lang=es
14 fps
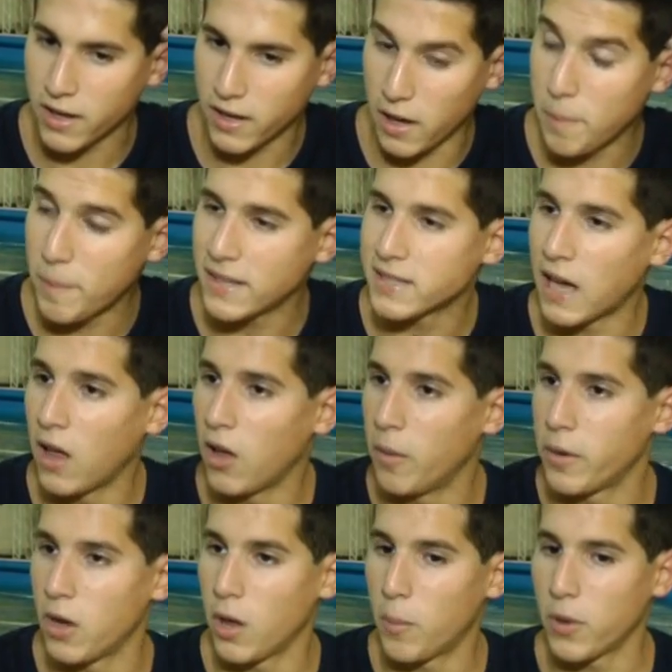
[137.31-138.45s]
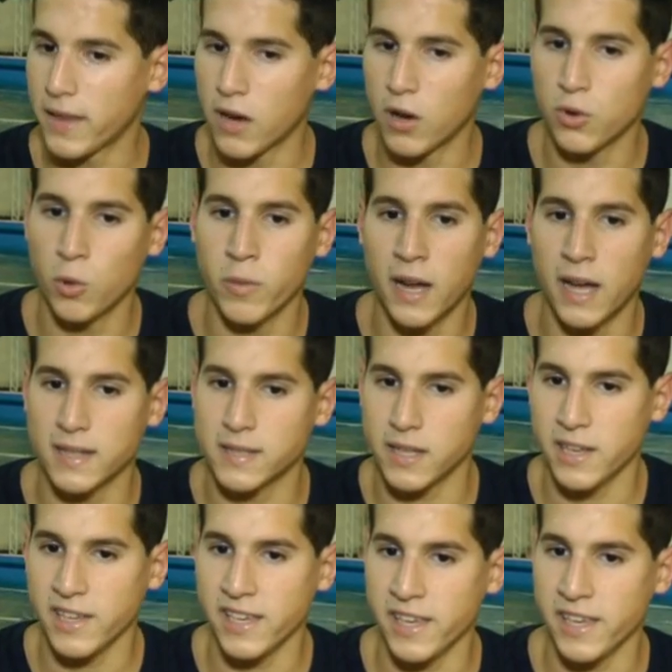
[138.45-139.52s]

que es pesado, pero después te acostumbras